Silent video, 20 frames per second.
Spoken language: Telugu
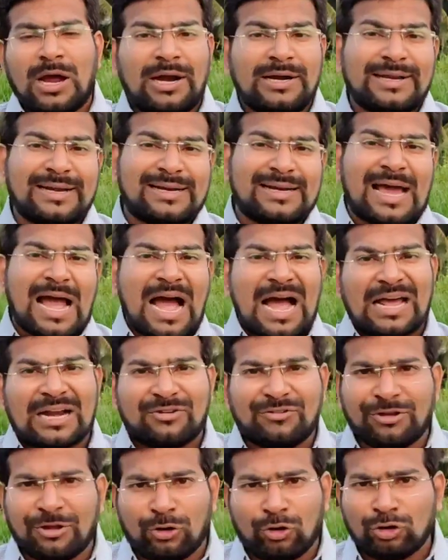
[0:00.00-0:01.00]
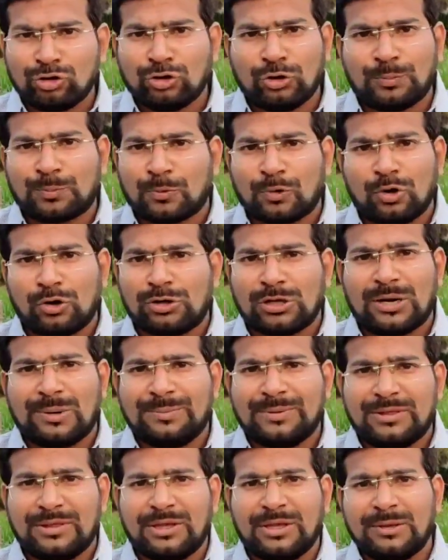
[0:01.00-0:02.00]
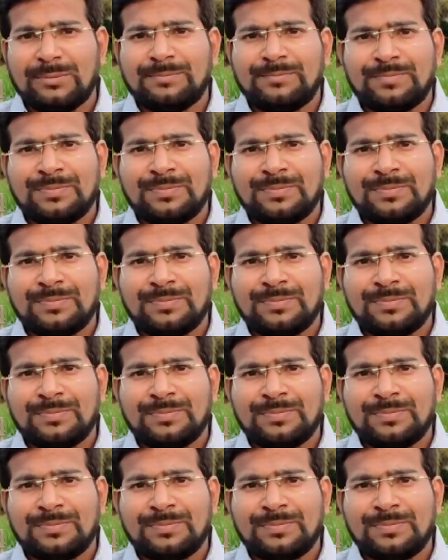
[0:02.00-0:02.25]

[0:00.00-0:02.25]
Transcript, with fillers: అంటే ఇక్కడ అరవై రోజుల ప్రోగ్రామ్ ఇది